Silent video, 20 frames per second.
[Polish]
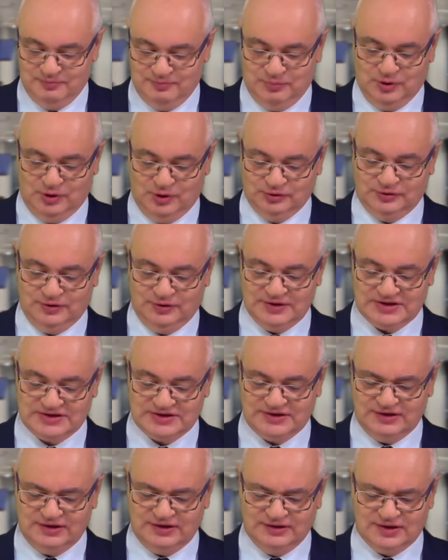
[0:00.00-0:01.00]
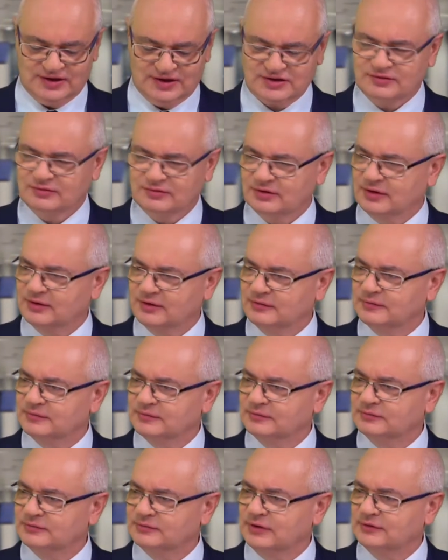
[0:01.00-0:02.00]
bo to jest indeks, który
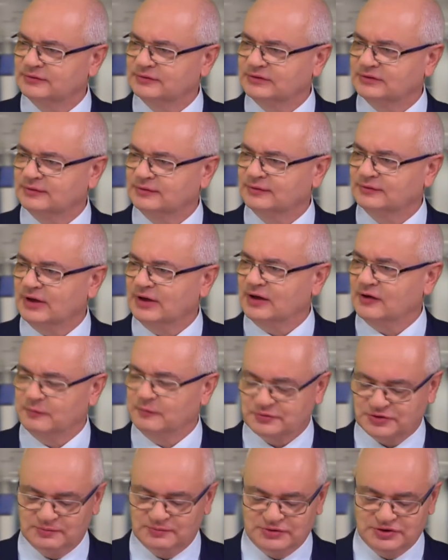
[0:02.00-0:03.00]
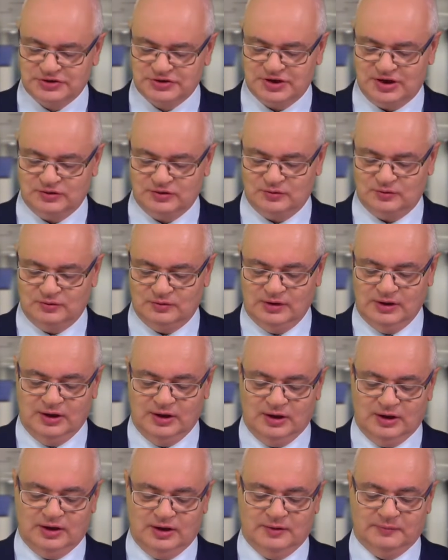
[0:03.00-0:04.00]
no, w, tak w przybliżeniu
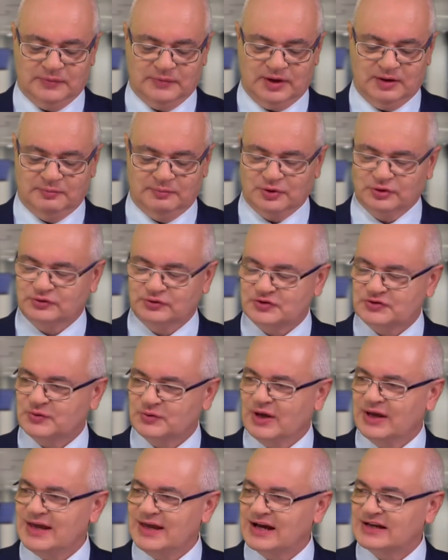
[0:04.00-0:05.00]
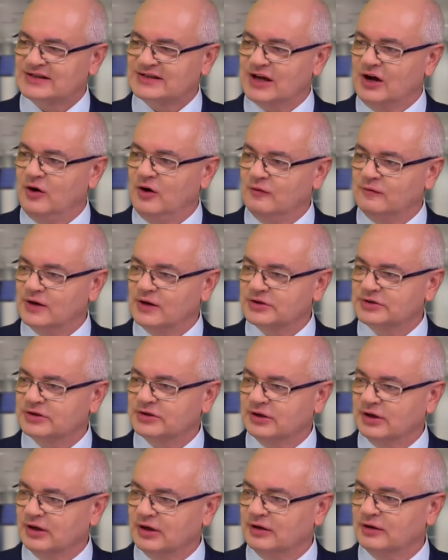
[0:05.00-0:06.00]
prognozuje, jak zachowa
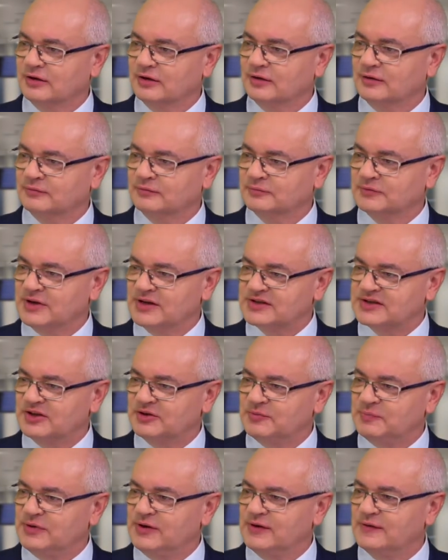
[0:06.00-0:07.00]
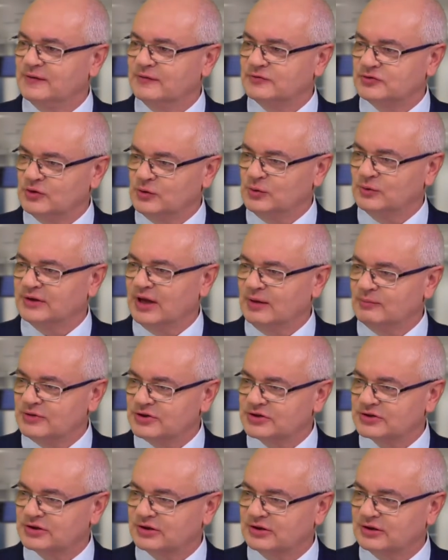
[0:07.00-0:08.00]
się SP w ciągu
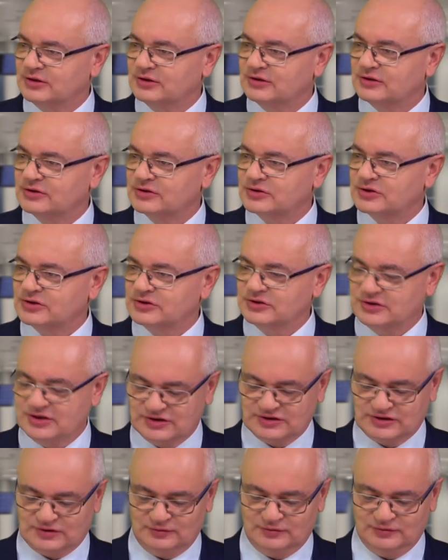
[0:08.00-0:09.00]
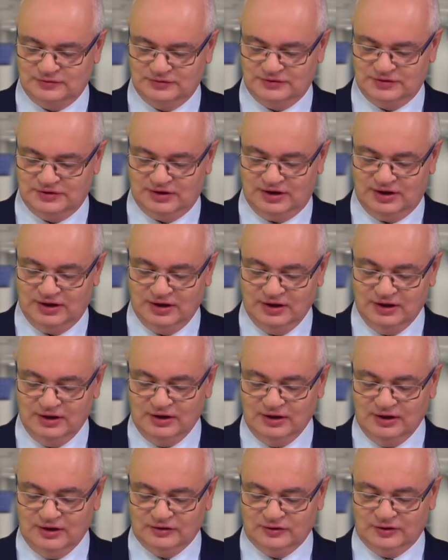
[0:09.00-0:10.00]
najbliższych 30 dni.
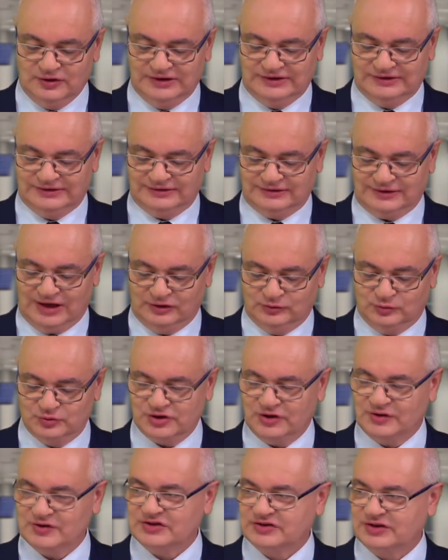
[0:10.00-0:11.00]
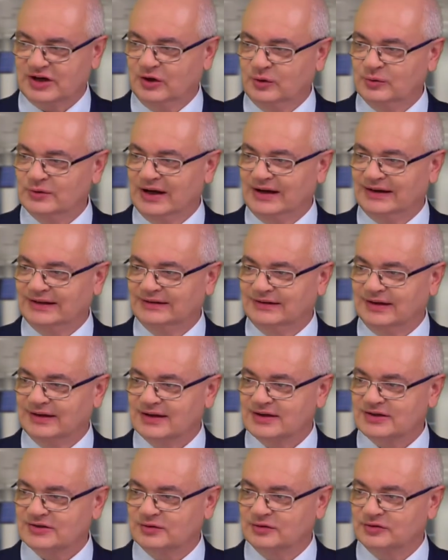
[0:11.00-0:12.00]
No i tak dużego strachu jak
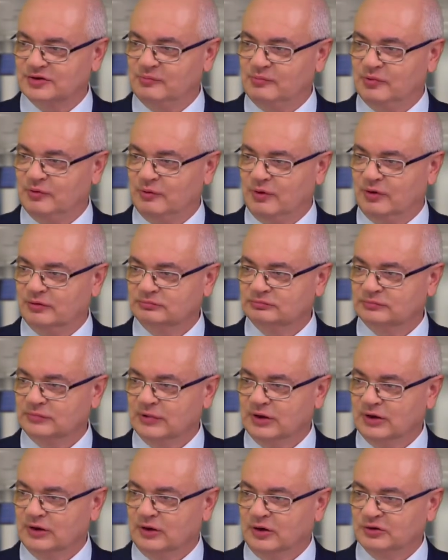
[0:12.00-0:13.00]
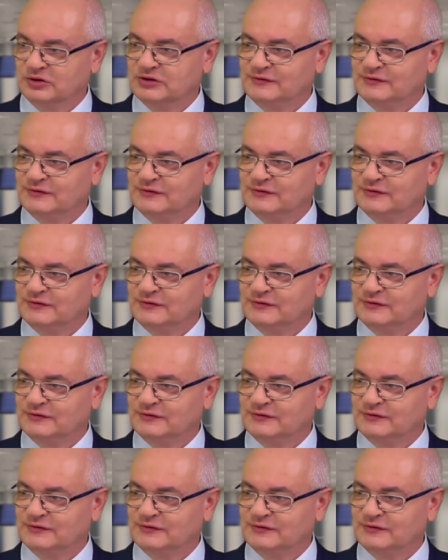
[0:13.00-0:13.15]
teraz to nie było od